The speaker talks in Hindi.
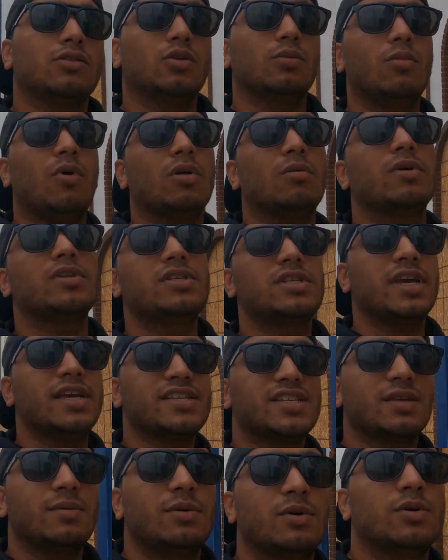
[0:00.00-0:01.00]
तो बहुत बच्चे
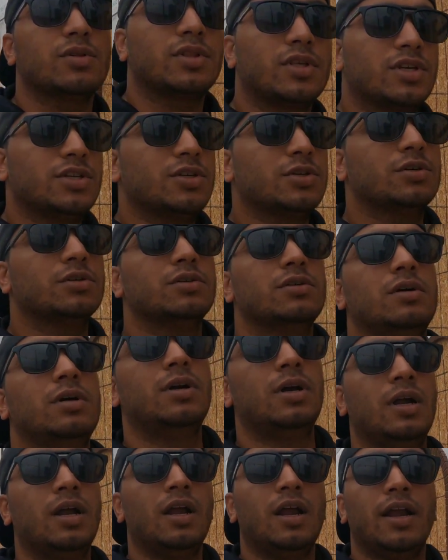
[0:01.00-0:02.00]
ऐसे भी होते हैं जो
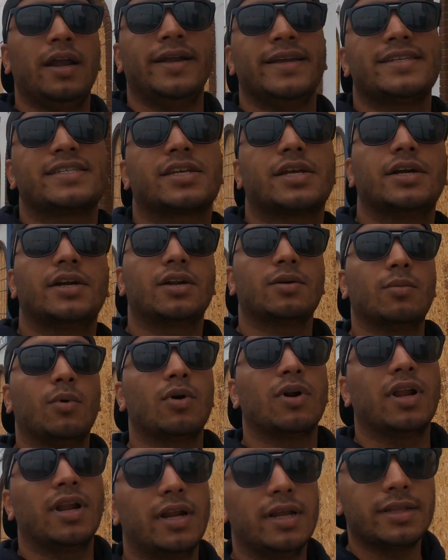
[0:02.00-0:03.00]
स्केटर
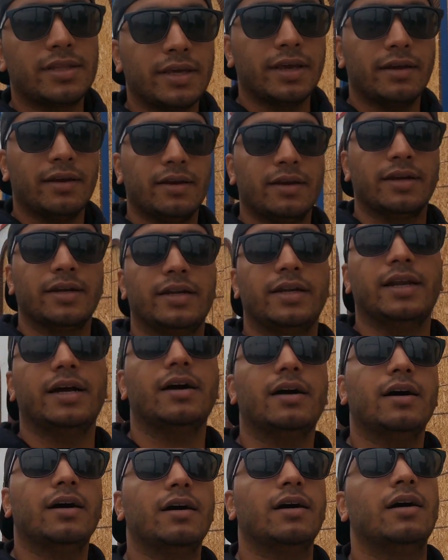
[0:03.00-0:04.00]
बोर्ड ले लेते हैं या